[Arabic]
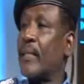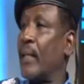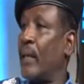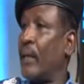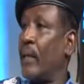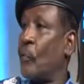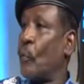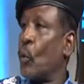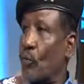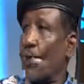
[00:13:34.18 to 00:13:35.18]
شغال
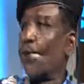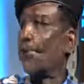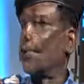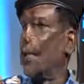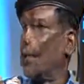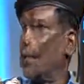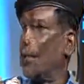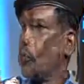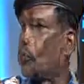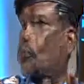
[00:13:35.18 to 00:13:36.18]
عندنا غرف بتاع
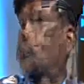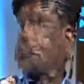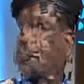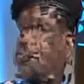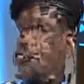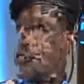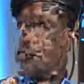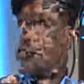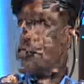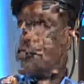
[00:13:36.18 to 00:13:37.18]
كامله
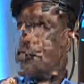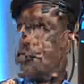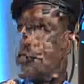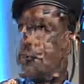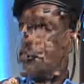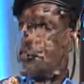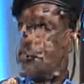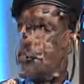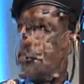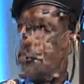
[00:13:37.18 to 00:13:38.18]
وصل يعني
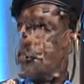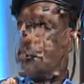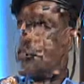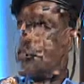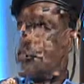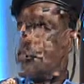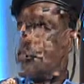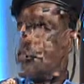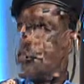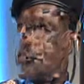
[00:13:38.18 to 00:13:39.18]
درايه
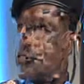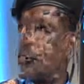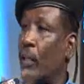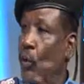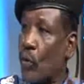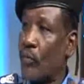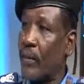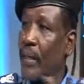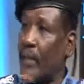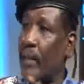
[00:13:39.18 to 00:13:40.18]
عاليه
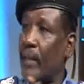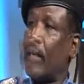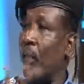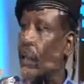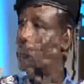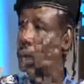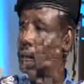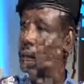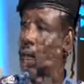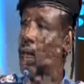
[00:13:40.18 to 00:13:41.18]
لانهم
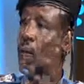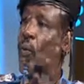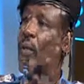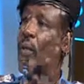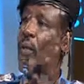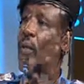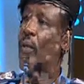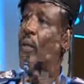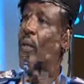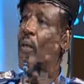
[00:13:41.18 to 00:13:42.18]
استشهاد
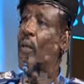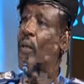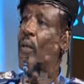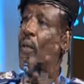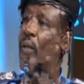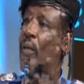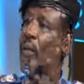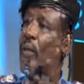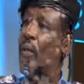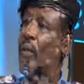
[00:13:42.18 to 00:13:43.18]
خبرات
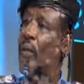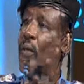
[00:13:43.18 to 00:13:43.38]
تراكميه